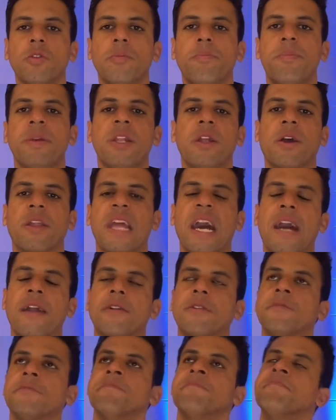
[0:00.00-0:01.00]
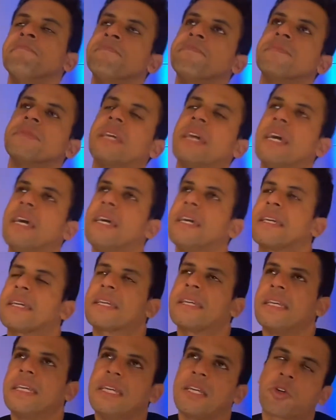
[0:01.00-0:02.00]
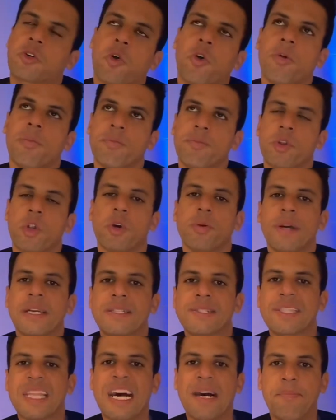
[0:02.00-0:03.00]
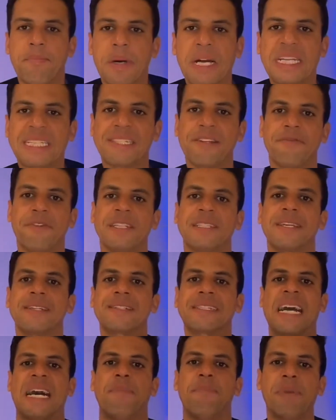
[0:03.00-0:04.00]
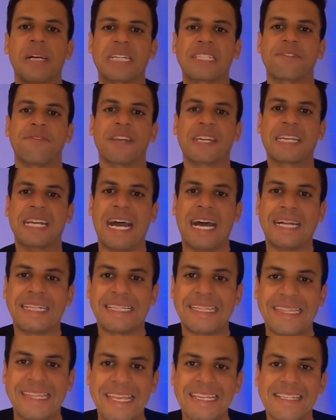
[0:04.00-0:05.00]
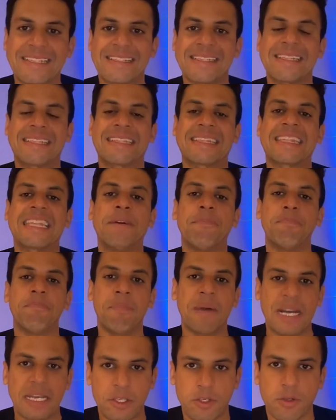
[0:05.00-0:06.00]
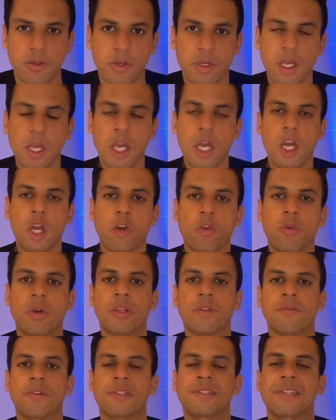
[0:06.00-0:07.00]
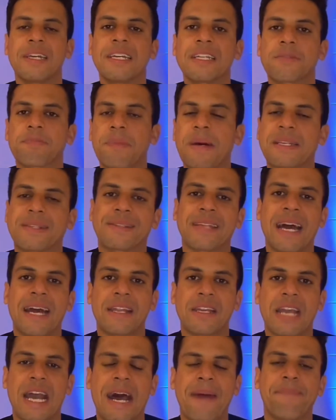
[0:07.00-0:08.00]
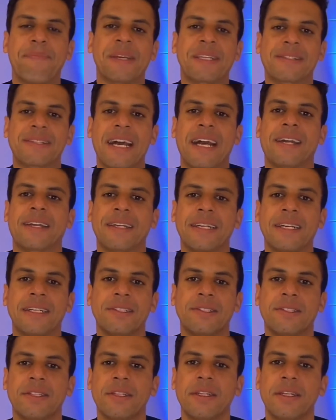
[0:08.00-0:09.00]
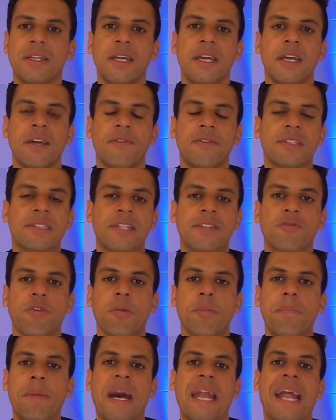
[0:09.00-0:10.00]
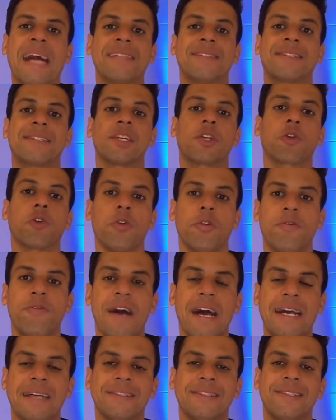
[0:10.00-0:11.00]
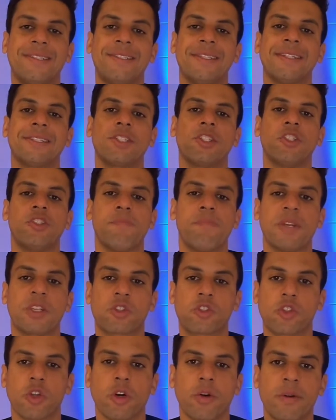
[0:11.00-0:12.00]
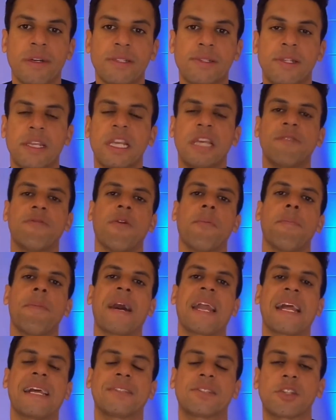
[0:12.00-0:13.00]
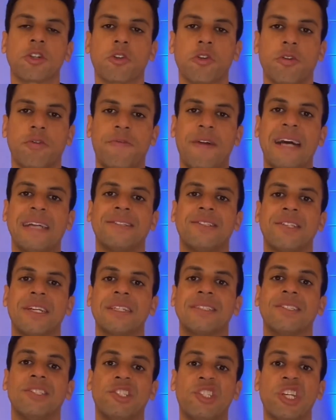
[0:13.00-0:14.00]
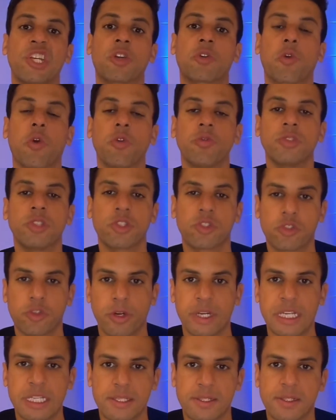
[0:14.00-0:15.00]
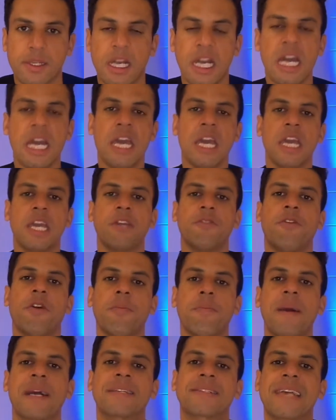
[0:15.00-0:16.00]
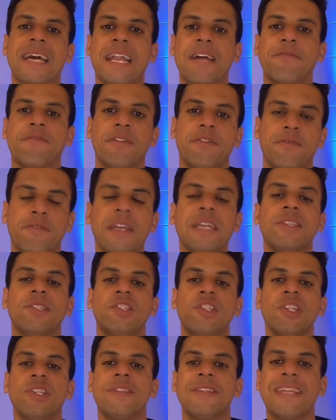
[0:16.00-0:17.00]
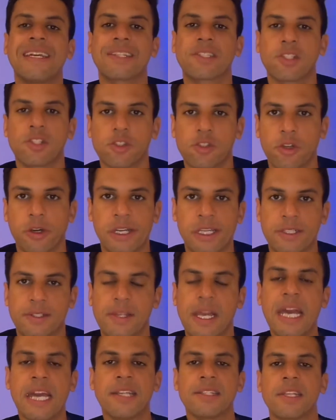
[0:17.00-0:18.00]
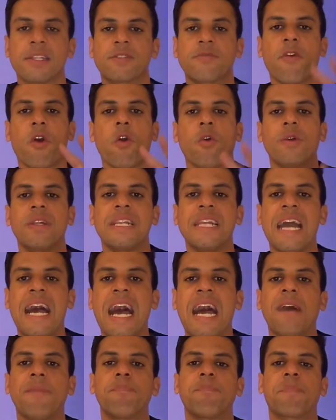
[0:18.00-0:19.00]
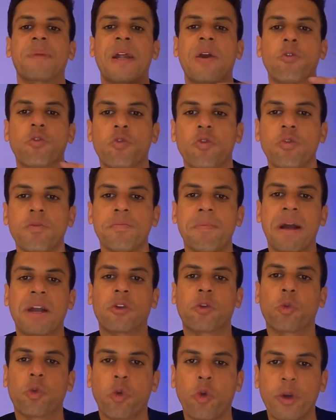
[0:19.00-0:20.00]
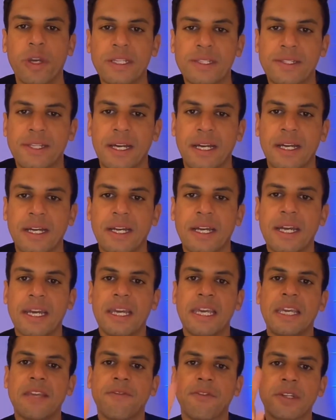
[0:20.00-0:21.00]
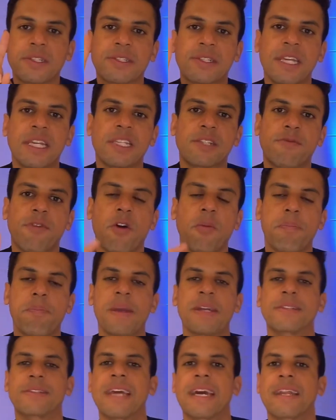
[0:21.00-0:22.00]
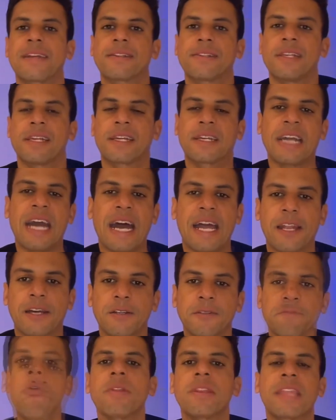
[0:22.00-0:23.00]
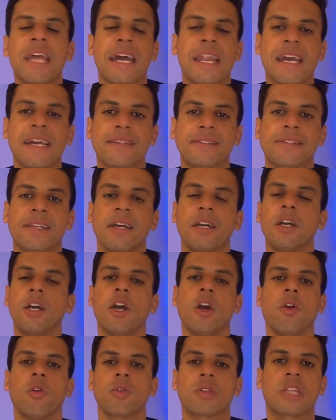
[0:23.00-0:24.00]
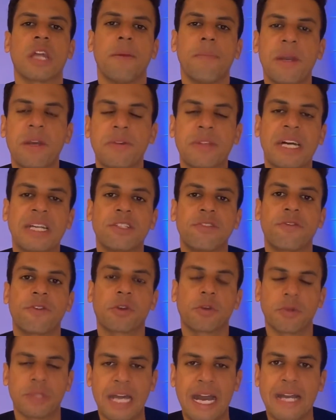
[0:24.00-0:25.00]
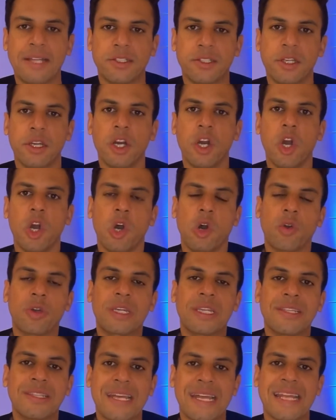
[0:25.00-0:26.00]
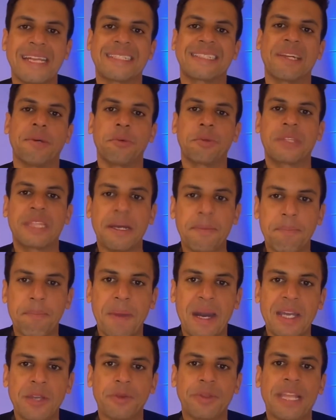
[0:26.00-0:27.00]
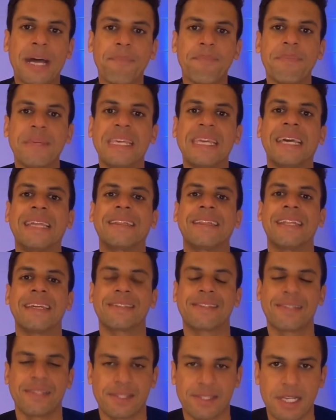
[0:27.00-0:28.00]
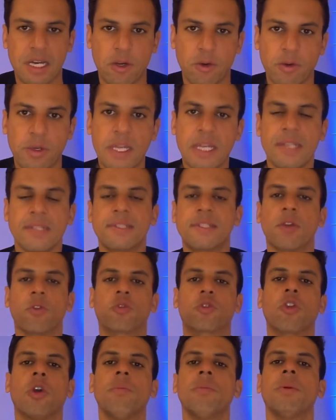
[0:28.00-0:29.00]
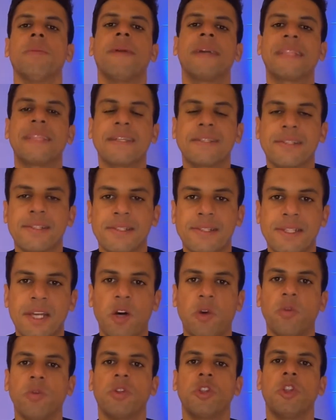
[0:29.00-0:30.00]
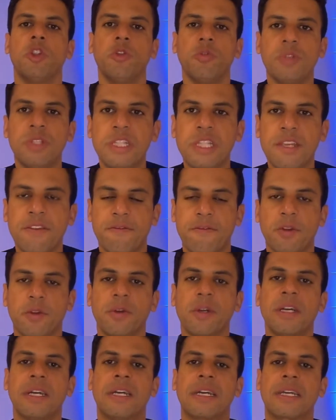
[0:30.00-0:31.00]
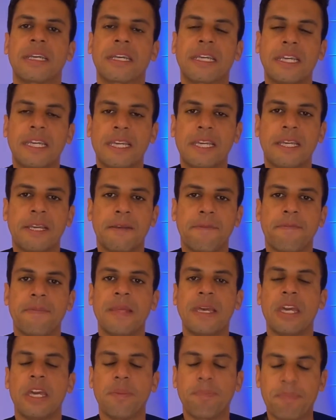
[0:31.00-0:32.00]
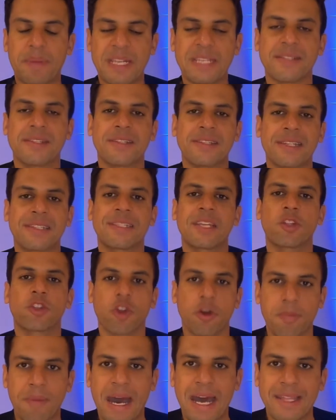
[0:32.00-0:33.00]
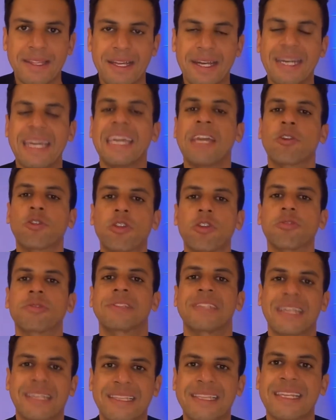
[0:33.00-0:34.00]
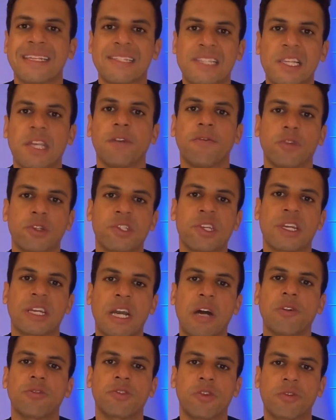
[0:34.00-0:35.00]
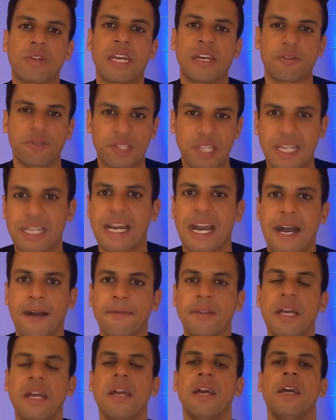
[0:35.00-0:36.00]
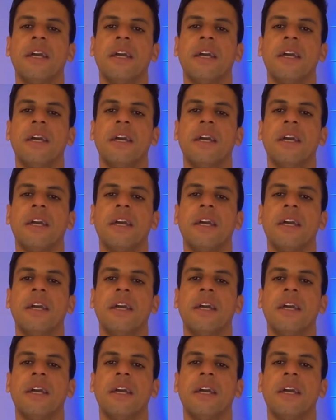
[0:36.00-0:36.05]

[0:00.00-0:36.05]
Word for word: o bilionário que comprou a Starbucks e fez a Starbucks ficar desse tamanho. Quando vocês passarem a pensar grande, vocês vão parar de se curvar diante de pessoas e vão parar de se curvar diante de condições. E vão passar a viver de decisões. Vocês vão olhar para alguma coisa e vocês vão pensar assim, cara, não interessa o tamanho da dificuldade. O que interessa é o tamanho da minha decisão. Se eu tomo uma decisão no nível que precisa ser tomada, eu tenho certeza que eu vou chegar onde eu quero chegar.